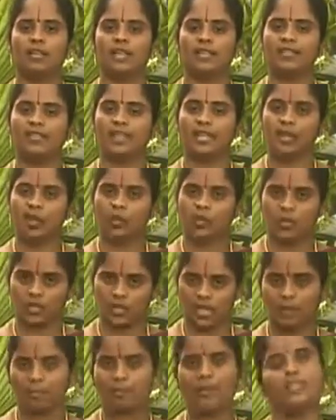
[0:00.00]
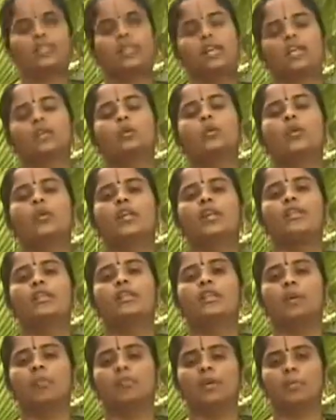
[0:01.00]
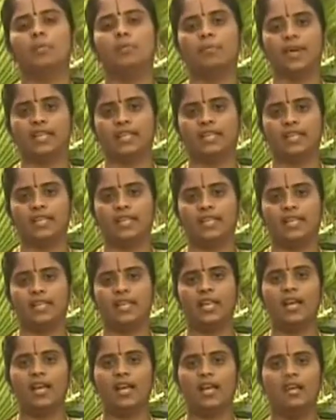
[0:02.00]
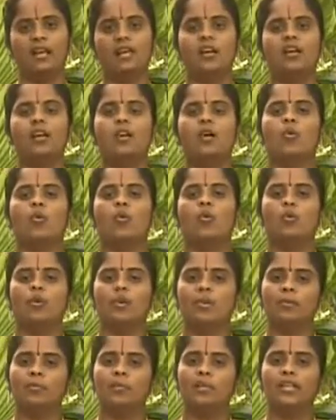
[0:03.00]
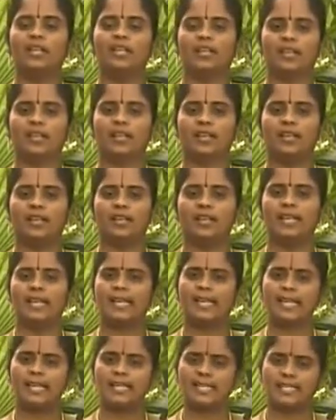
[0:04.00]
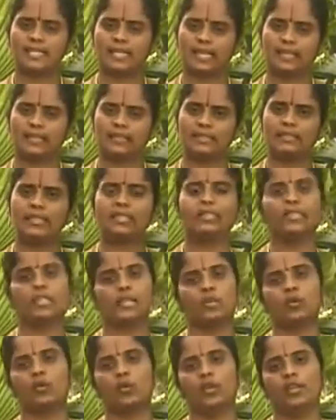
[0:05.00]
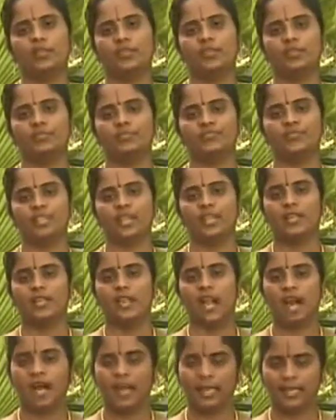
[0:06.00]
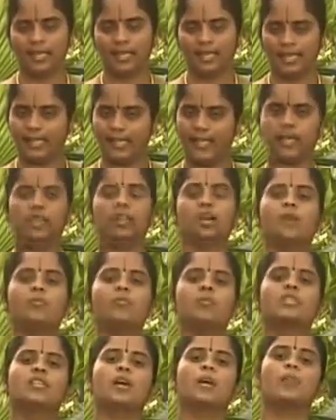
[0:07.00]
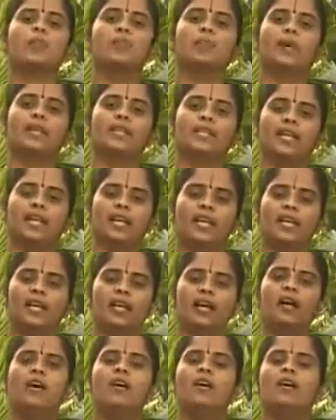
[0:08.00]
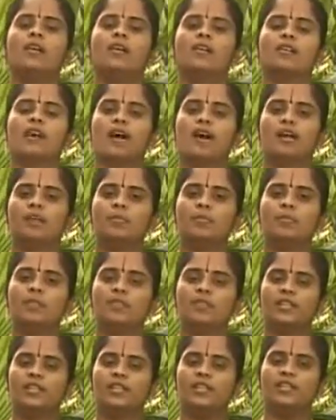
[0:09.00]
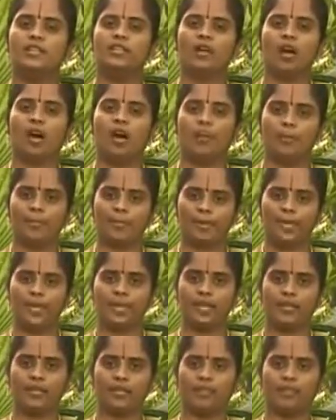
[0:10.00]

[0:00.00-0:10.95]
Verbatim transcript: எந்த அளவுக்கு நன்மை தரக்கூடியது அப்படின்னு பார்த்தீங்கன்னா உடம்புல நிறைய சக்தியை தரக்கூடியது யானை நிறைய கரும்பு சாப்பிடும் பார்த்தீங்கன்னா கரும்பு வந்து அப்படியே